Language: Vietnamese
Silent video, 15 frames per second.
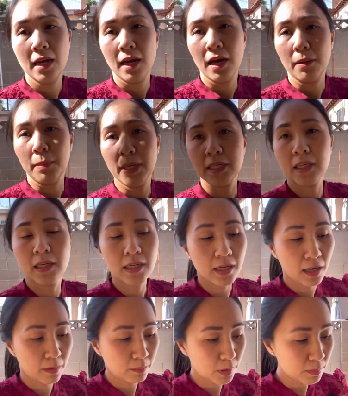à, mấy cái
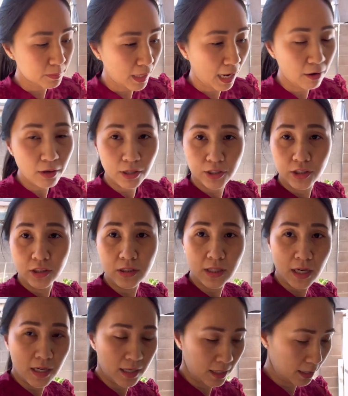à, mướp táo đằng trước
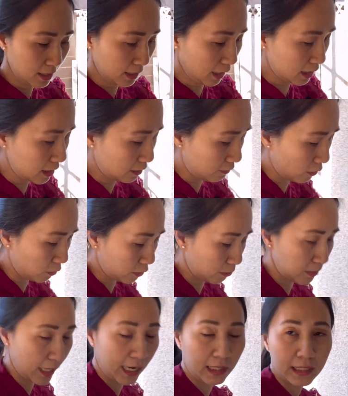á, ảnh đi vô
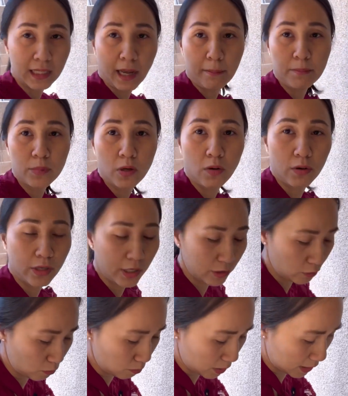trong nhà anh tắm rồi để
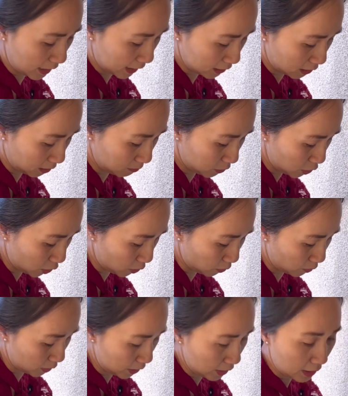chuẩn bị ăn cơm
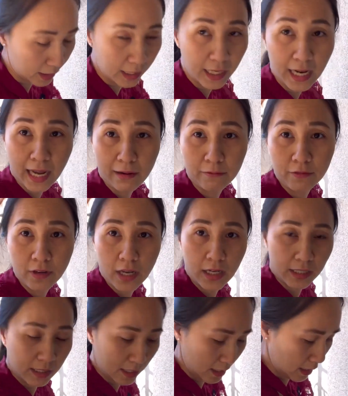chiều, đi làm
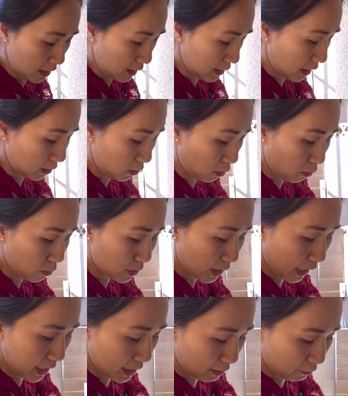về tranh thủ
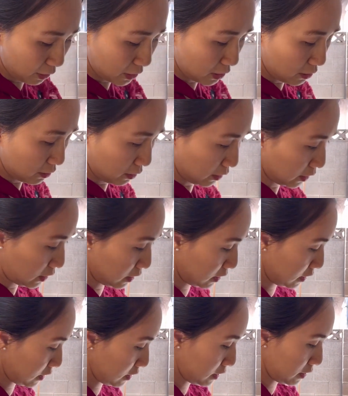chạy ra ngoài vườn.
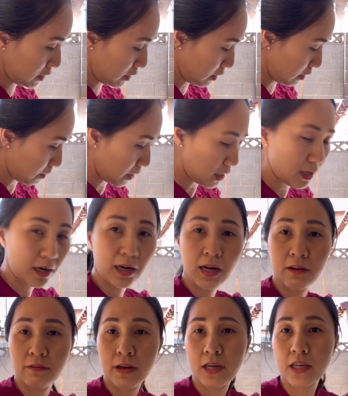Bây giờ
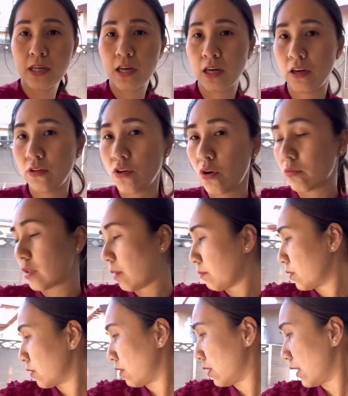là phải à, vô
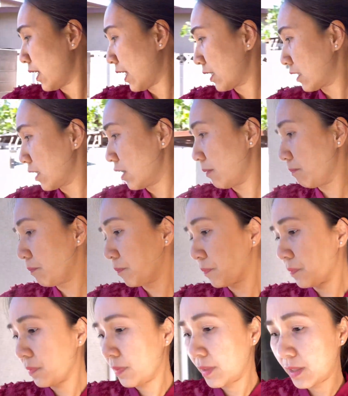tắm rửa để ăn cơm.
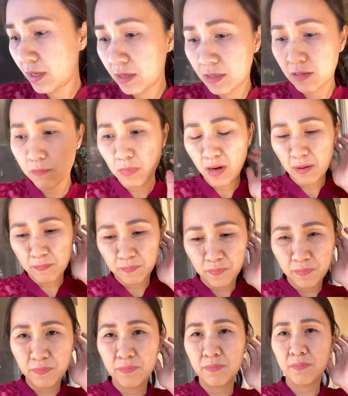Nhưng mà
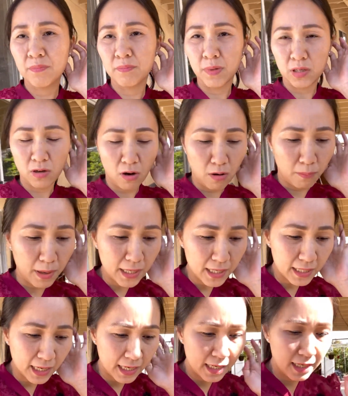mình còn mấy cái
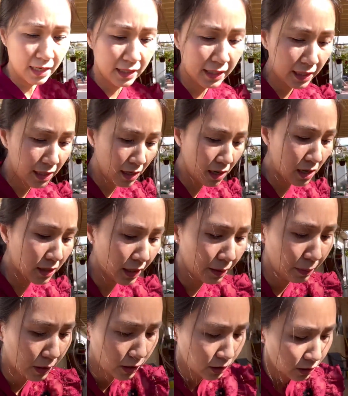cây cây ớt
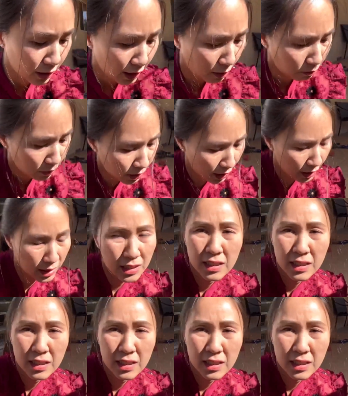này mình chưa trồng này,